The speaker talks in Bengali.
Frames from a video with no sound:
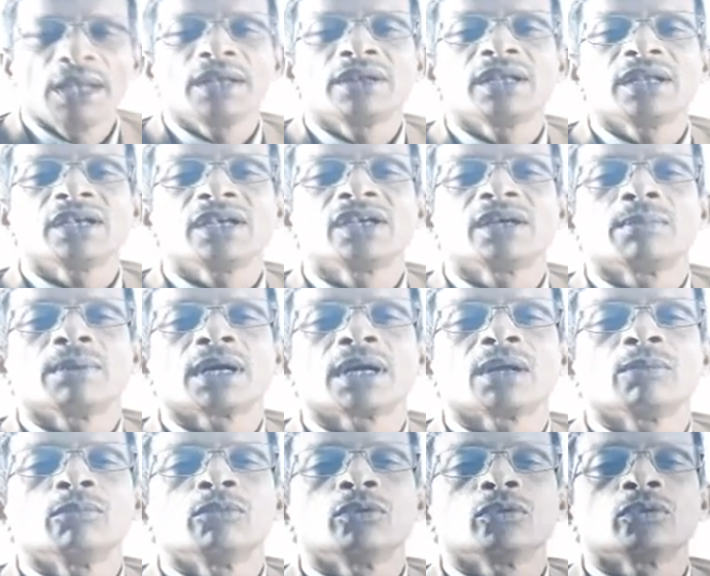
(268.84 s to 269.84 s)
এইতে
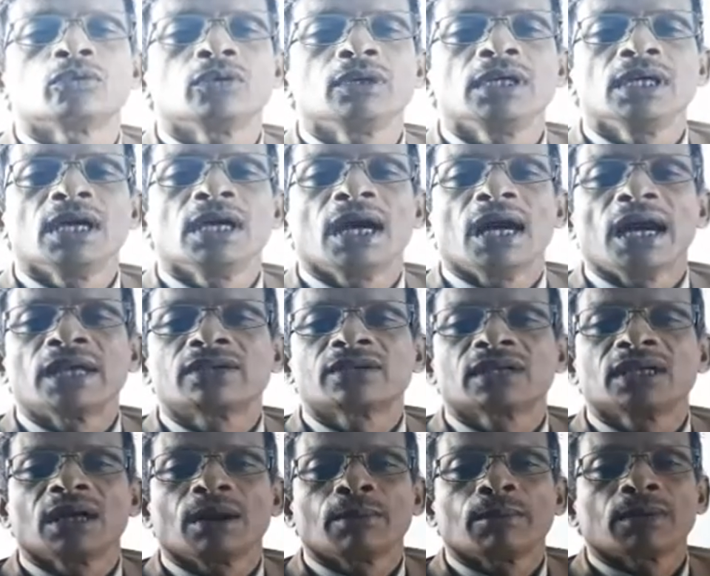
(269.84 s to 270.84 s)
সেবাটা মূলতই
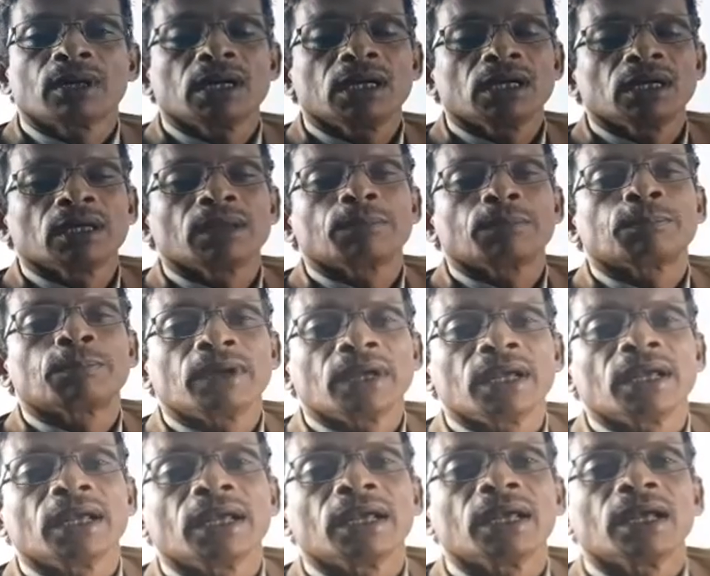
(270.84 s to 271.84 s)
আজকে আমরা
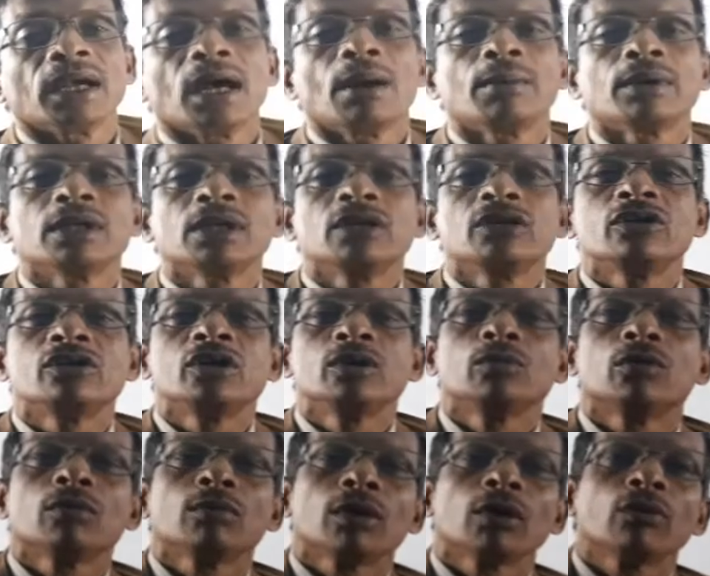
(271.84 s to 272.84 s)
পেয়ে আমাদের
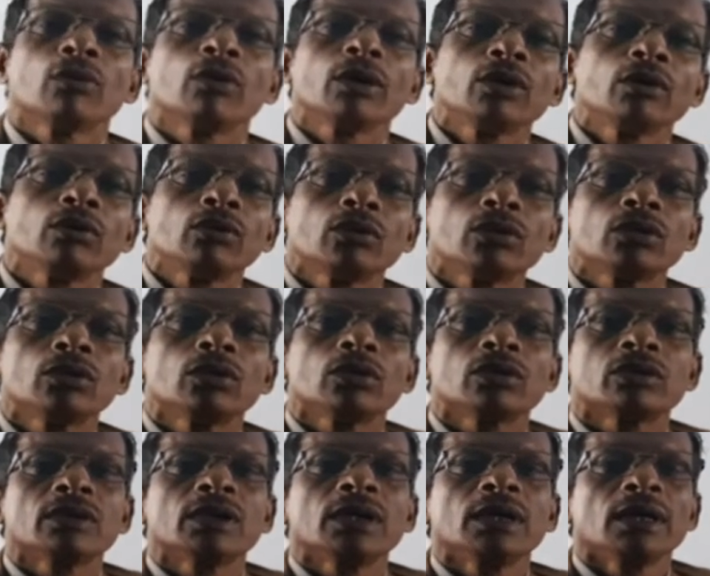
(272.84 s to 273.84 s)
জীবনমান অনেক উন্নত
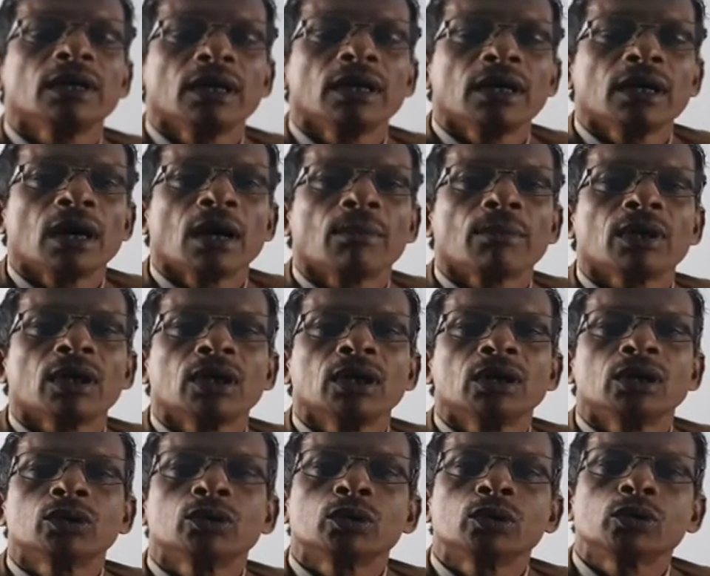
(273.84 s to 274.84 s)
হচ্ছে আমরা
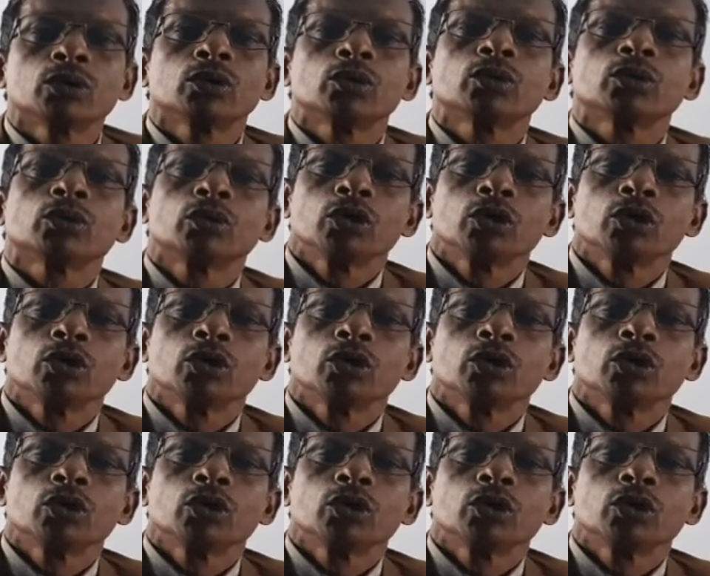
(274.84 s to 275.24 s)
সুষ্ঠু